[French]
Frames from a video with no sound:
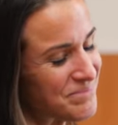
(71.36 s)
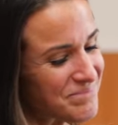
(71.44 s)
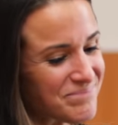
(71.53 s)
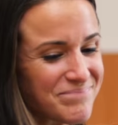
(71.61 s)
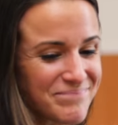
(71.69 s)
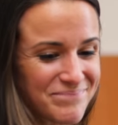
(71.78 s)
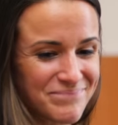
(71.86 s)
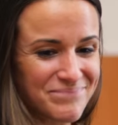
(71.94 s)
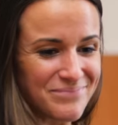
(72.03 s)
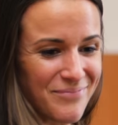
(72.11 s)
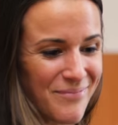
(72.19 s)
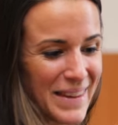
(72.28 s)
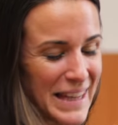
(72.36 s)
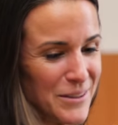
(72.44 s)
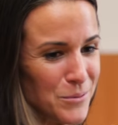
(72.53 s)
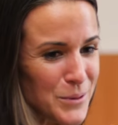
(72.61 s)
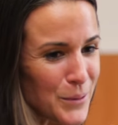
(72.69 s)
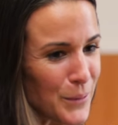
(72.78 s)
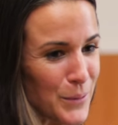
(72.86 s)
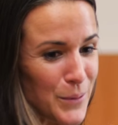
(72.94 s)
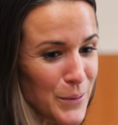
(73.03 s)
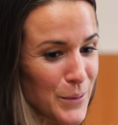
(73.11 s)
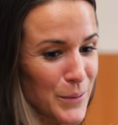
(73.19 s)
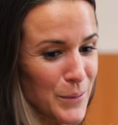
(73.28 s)
Hum donc
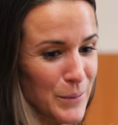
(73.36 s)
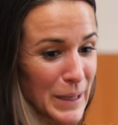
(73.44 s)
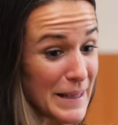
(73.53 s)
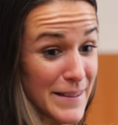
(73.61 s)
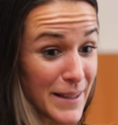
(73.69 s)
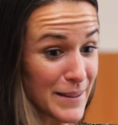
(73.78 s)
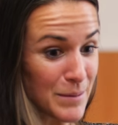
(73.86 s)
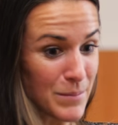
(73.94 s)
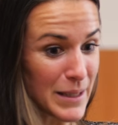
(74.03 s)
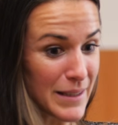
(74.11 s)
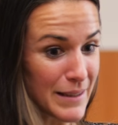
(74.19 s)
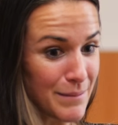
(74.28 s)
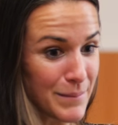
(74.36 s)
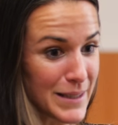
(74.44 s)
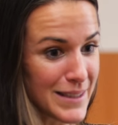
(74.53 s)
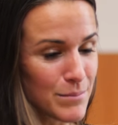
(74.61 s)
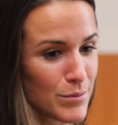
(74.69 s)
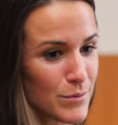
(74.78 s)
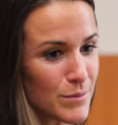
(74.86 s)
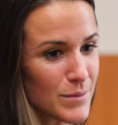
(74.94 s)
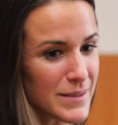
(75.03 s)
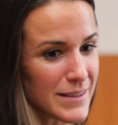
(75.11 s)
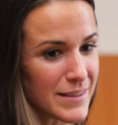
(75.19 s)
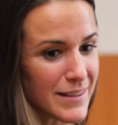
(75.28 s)
euh, voilà, ça a été mes, mes
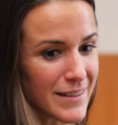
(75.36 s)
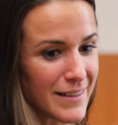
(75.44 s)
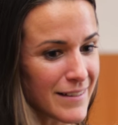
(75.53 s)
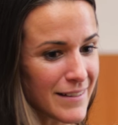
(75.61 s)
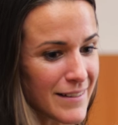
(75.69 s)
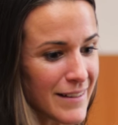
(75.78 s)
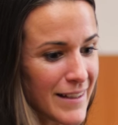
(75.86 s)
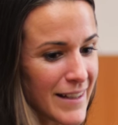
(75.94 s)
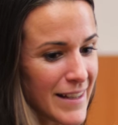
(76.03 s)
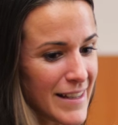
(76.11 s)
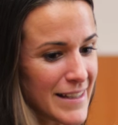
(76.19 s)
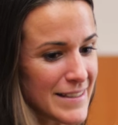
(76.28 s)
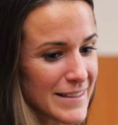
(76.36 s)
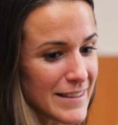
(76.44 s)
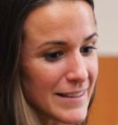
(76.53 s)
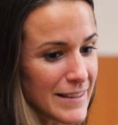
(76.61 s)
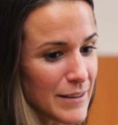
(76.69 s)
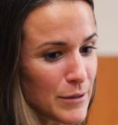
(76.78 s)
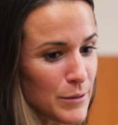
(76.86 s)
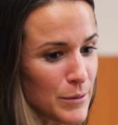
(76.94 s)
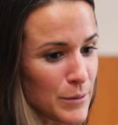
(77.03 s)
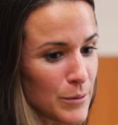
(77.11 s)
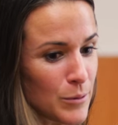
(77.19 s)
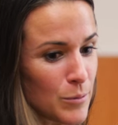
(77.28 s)
débuts. Euh, c'était
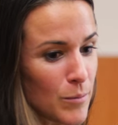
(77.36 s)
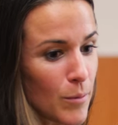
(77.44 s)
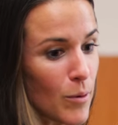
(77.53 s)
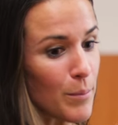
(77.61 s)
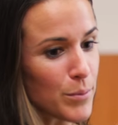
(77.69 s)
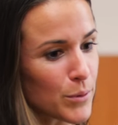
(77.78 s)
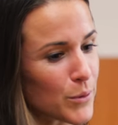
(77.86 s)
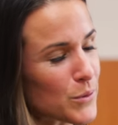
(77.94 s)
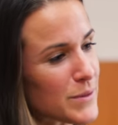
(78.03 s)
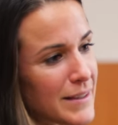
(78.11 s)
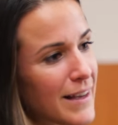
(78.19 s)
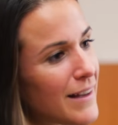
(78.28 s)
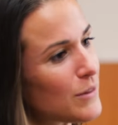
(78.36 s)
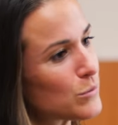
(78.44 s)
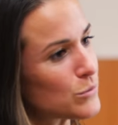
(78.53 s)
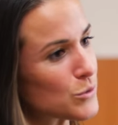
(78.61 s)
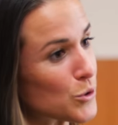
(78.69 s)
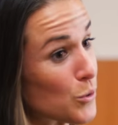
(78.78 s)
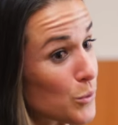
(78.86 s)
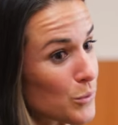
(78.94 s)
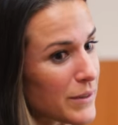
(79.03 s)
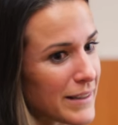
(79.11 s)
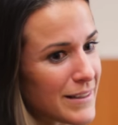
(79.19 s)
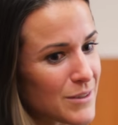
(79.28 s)
euh, le moment un peu crucial où j'ai
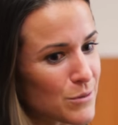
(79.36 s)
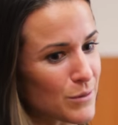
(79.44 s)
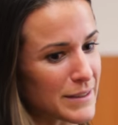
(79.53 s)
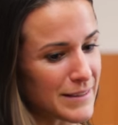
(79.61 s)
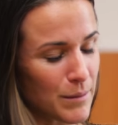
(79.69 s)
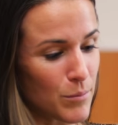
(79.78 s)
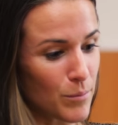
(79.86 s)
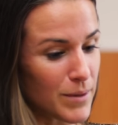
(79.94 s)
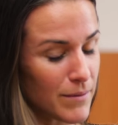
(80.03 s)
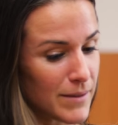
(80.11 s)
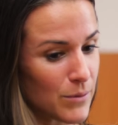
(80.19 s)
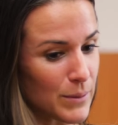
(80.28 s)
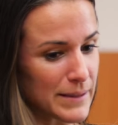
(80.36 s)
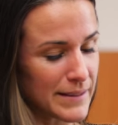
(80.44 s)
rencontré des gens extrêmement bienveillants,